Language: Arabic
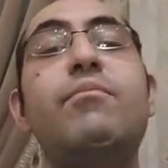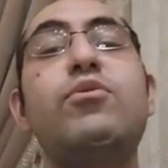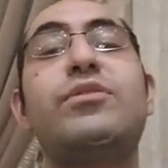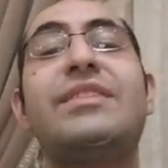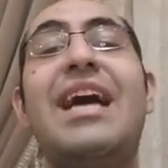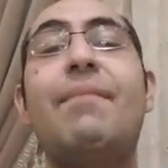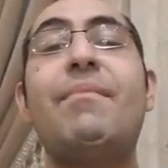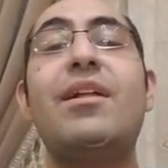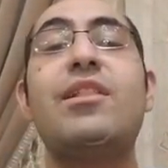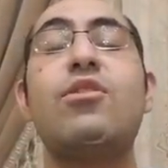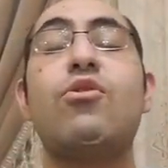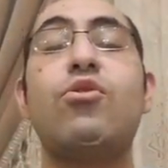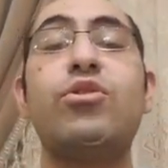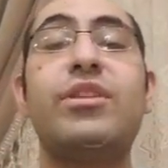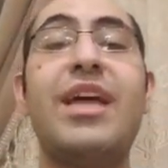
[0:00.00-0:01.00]
بيستعمل
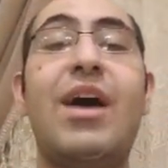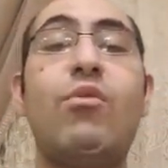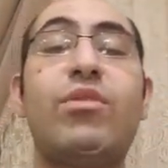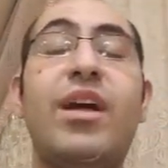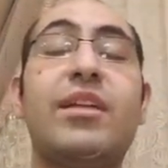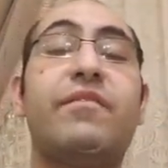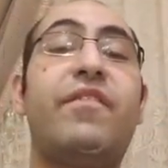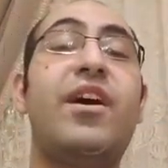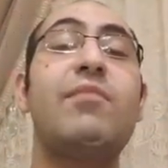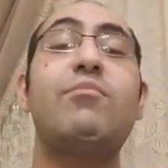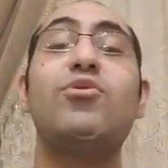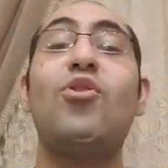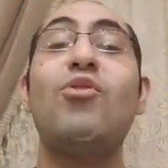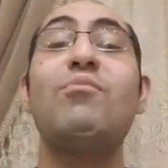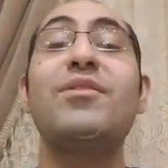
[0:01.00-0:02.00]
للرضع والاطفال
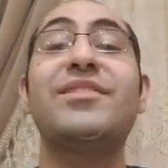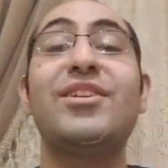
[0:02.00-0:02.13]
من عمر